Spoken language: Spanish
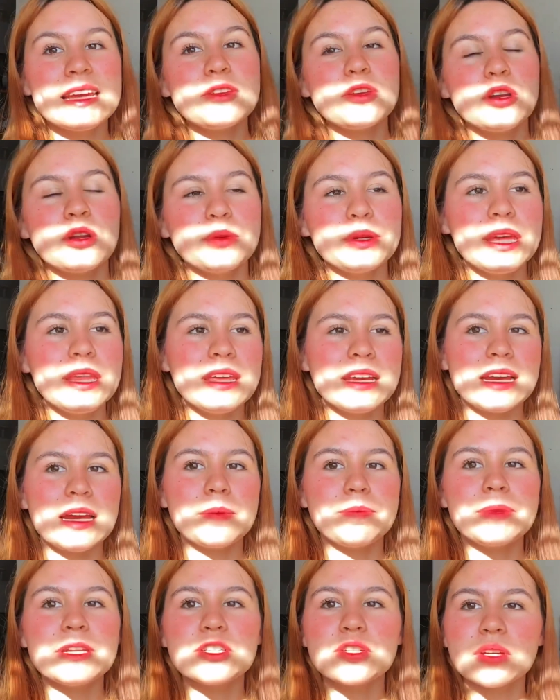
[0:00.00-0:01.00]
Yo lo voy a
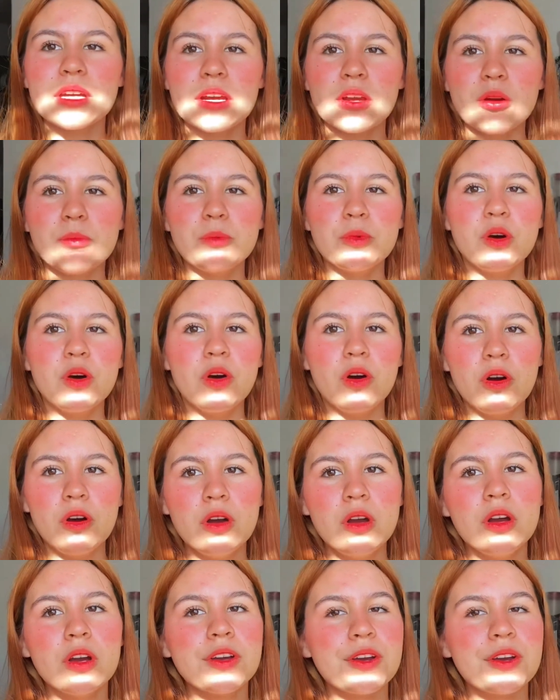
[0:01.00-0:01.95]
dejar, pienso que como,